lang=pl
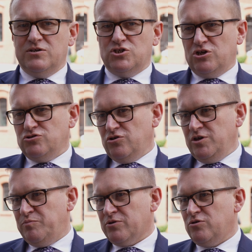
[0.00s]
Jeżeli chodzi o
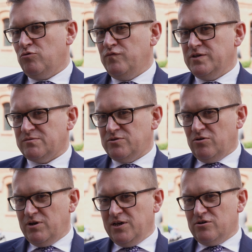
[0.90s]
import, to głównie są to
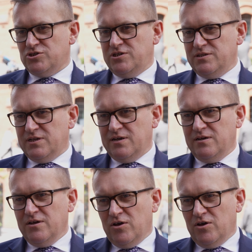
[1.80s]
oleje roślinne.